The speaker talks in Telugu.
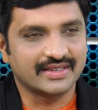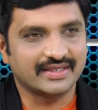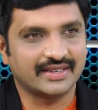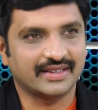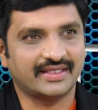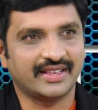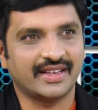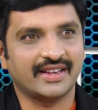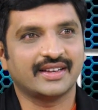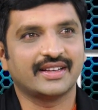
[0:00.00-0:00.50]

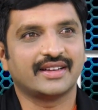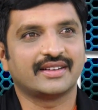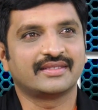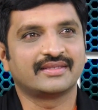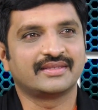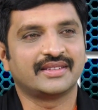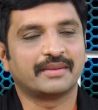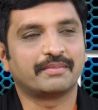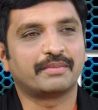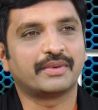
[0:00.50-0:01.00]
సత్యనారాయణ గారు
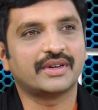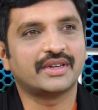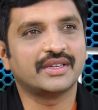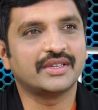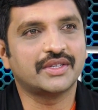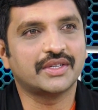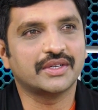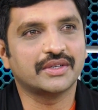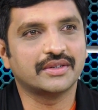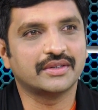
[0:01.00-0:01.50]
ఎప్పటి
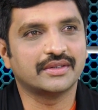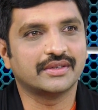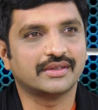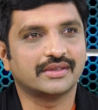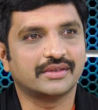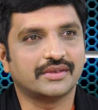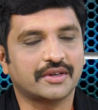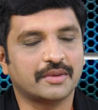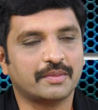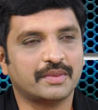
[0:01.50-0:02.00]
నుంచో
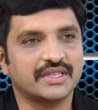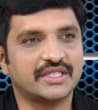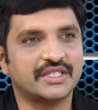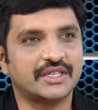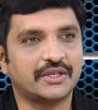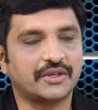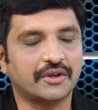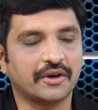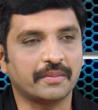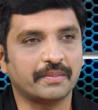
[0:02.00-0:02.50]
ఒక మంచి
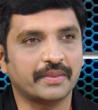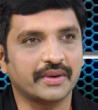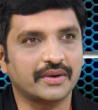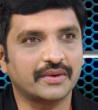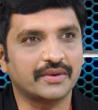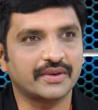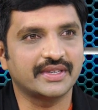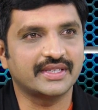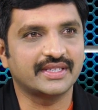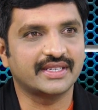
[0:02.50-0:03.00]
టాపిక్
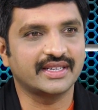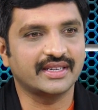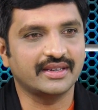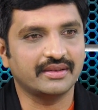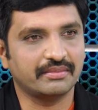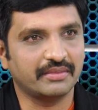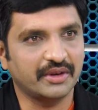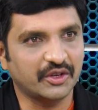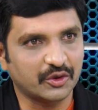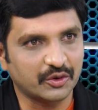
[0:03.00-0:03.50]
గురించి
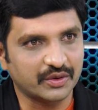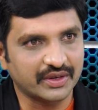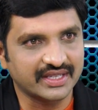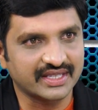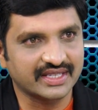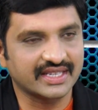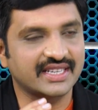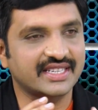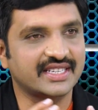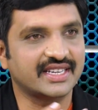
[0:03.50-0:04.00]
మీతో
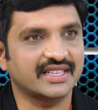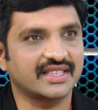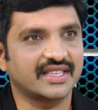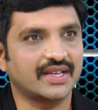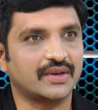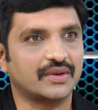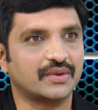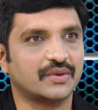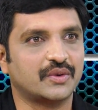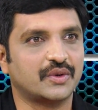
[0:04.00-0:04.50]
డిస్కస్ చేద్దాం
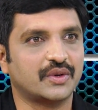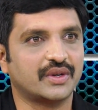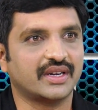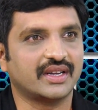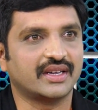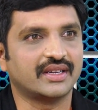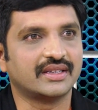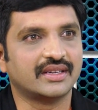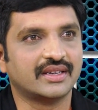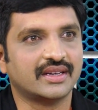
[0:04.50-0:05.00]

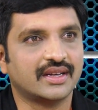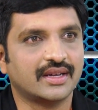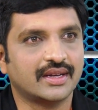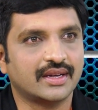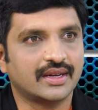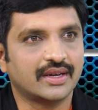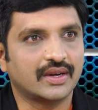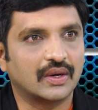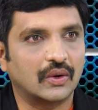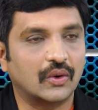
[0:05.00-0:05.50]
అనుకుంటున్నా
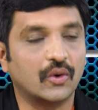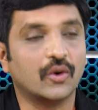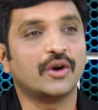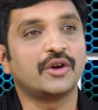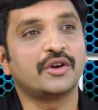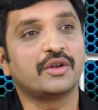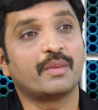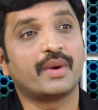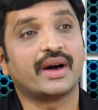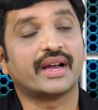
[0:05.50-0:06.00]

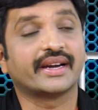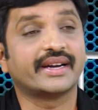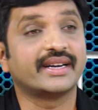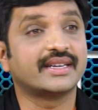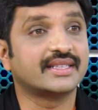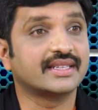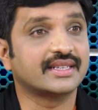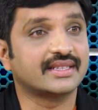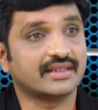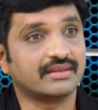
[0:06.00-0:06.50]
గోల్డ్
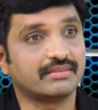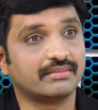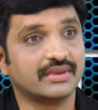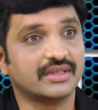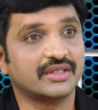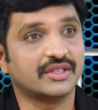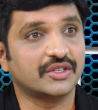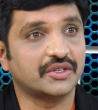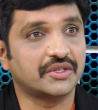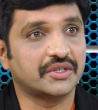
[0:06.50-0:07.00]
మార్కెట్స్కి
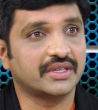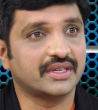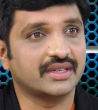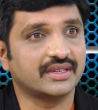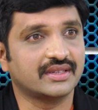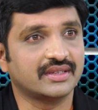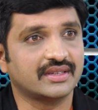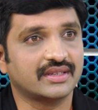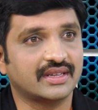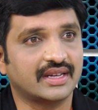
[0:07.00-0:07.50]
సంబంధించి
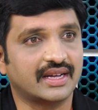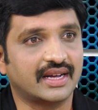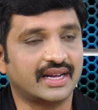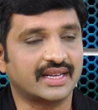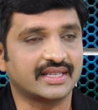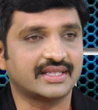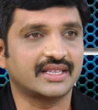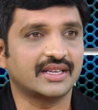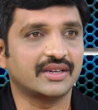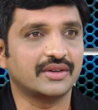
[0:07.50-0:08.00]

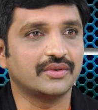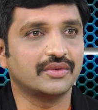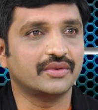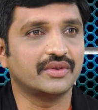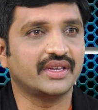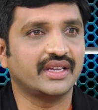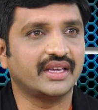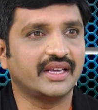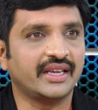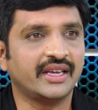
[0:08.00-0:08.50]
అసలు
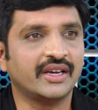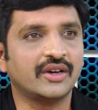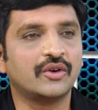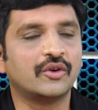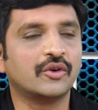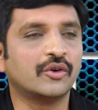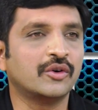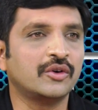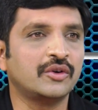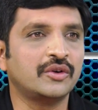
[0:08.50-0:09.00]
ఈ
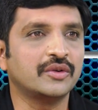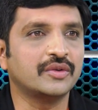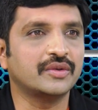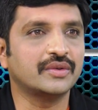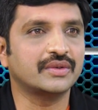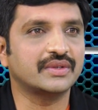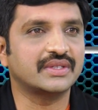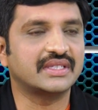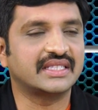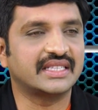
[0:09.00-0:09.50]
గోల్డ్
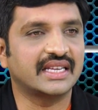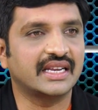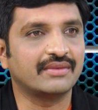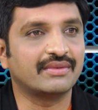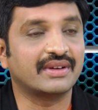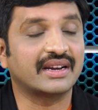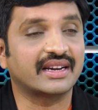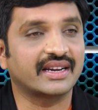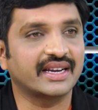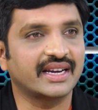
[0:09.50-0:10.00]

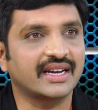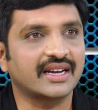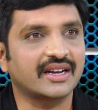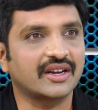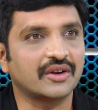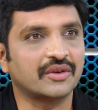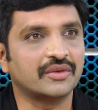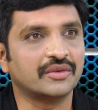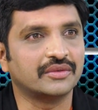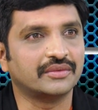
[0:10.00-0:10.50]
సిల్వర్
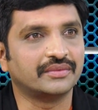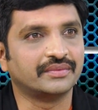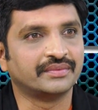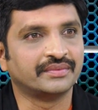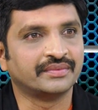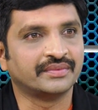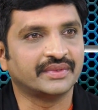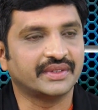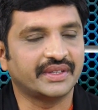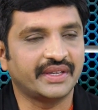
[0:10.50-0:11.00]
రేట్లను
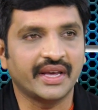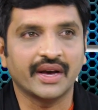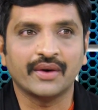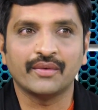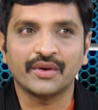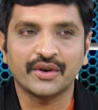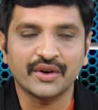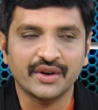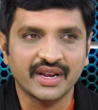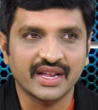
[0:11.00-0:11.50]

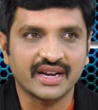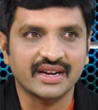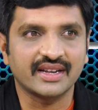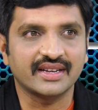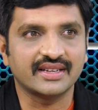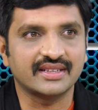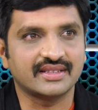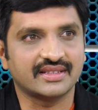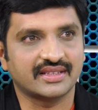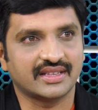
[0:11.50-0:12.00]
ఎవరు
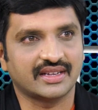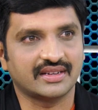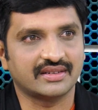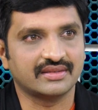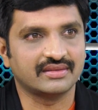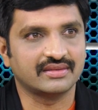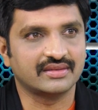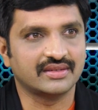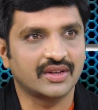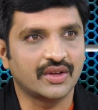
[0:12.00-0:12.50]
నిర్ణయిస్తారు